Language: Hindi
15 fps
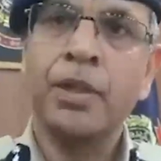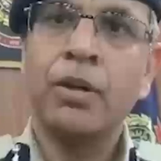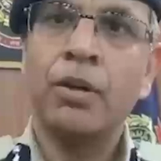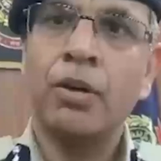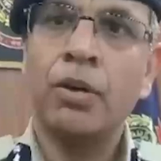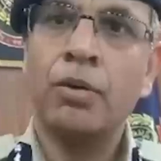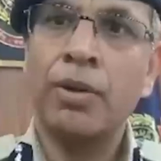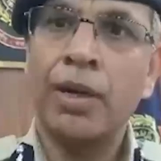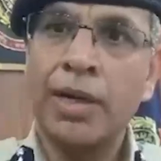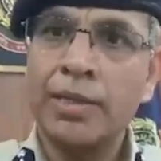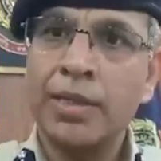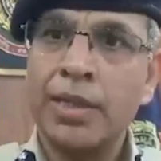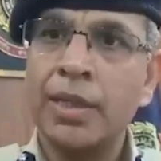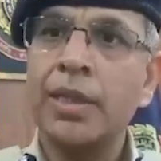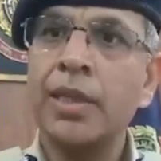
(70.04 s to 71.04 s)
और वहाँ
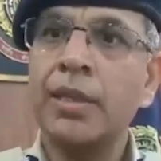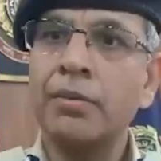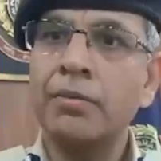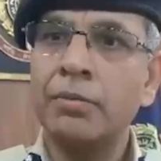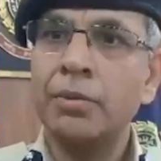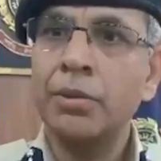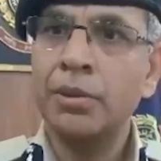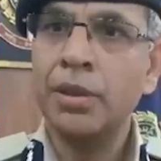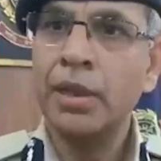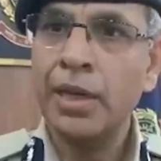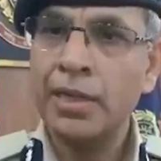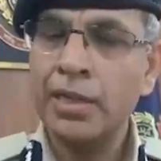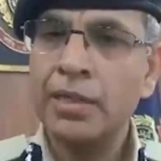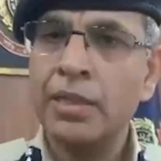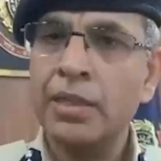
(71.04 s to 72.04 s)
से ही
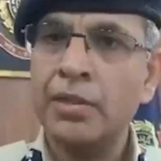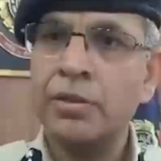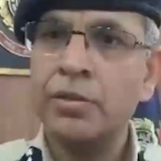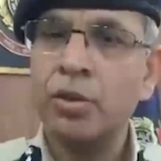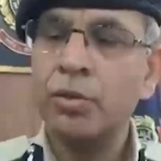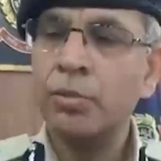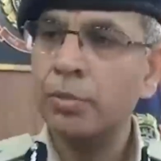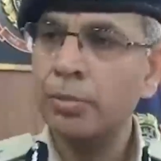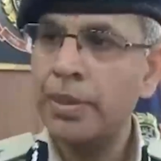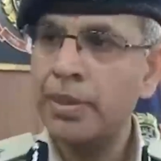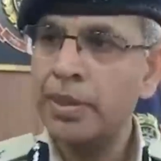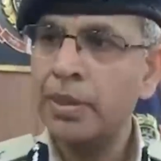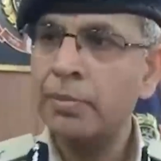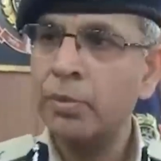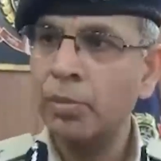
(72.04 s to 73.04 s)
खासकर जो
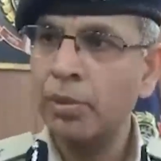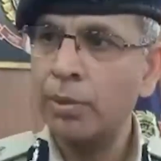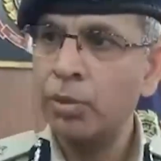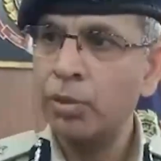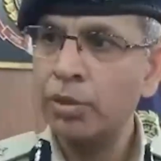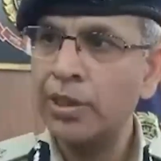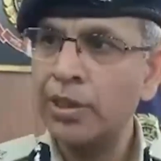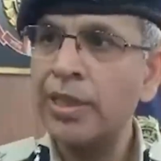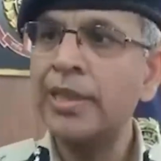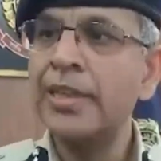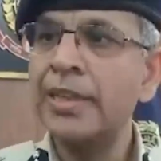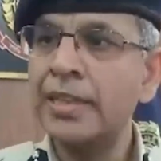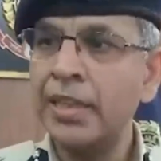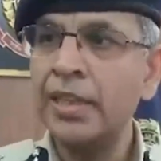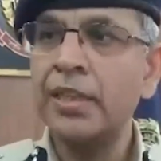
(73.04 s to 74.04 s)
बेसिक प्रॉब्लम होती है
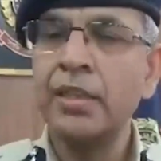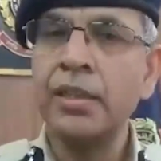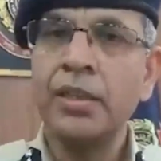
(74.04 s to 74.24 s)
डीजे